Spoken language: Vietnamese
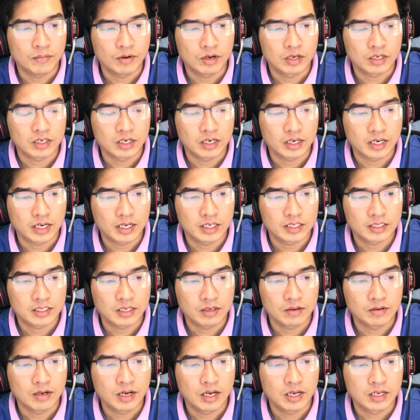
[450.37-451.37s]
Báo khi ấy
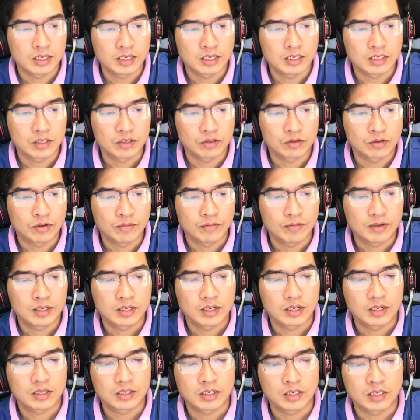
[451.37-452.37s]
dắt xe đến gầm
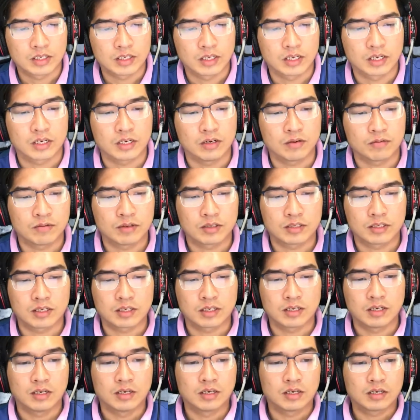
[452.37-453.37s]
sàn của nhà,
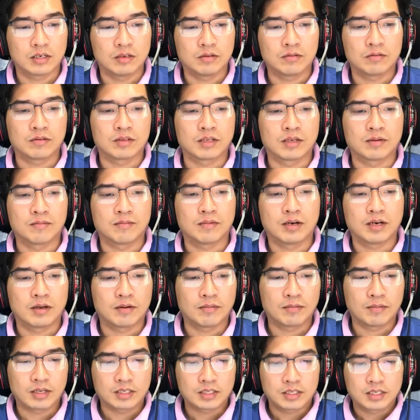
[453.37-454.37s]
chỉ còn cô Diệu
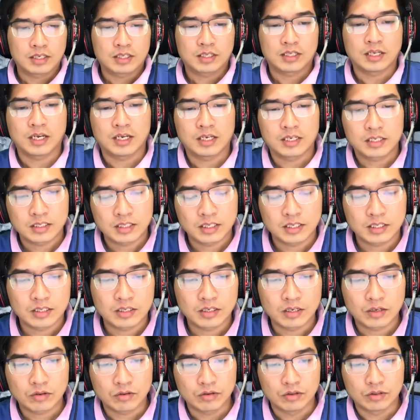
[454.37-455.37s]
đứng ở trên thang
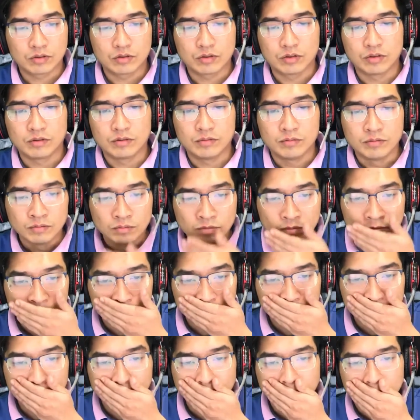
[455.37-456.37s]
gác đợi Bảo.
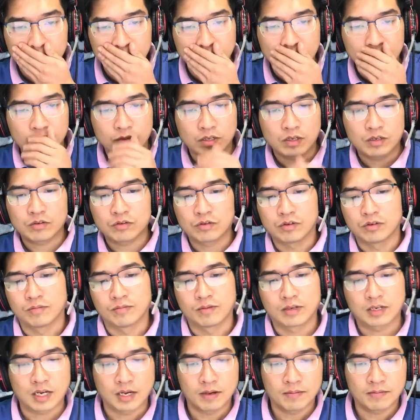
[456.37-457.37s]
Cô buồn buồn trầm
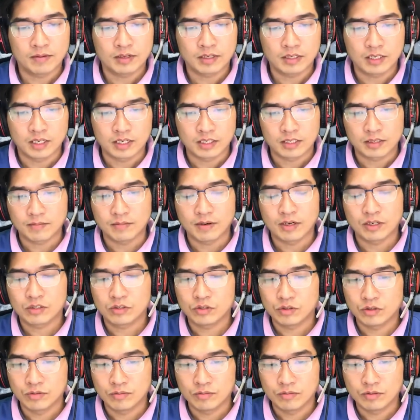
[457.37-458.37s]
giọng mà nói:
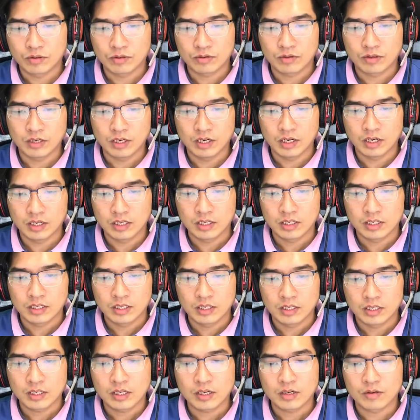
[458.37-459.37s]
"Nó chết rồi
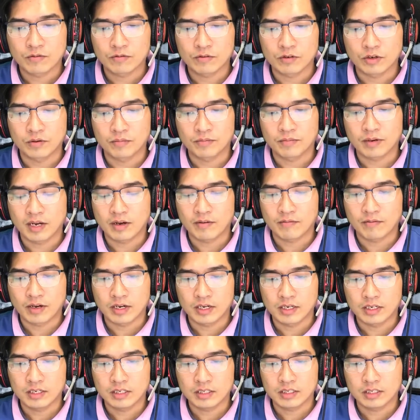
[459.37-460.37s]
còn đâu, tự
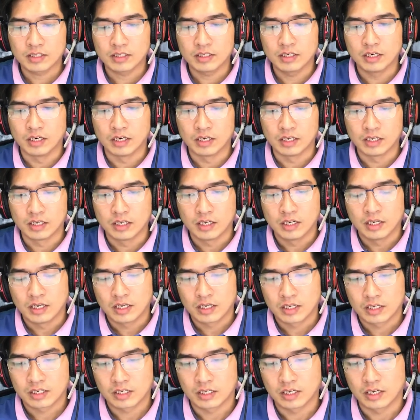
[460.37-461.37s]
nhiên lại lăn quay ra
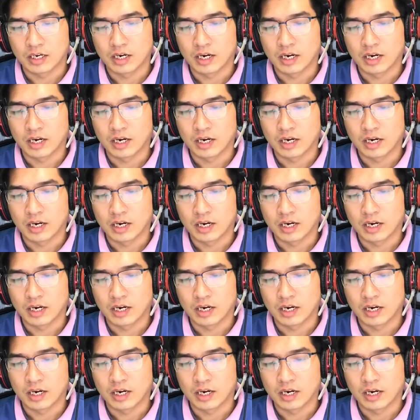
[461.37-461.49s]
chết."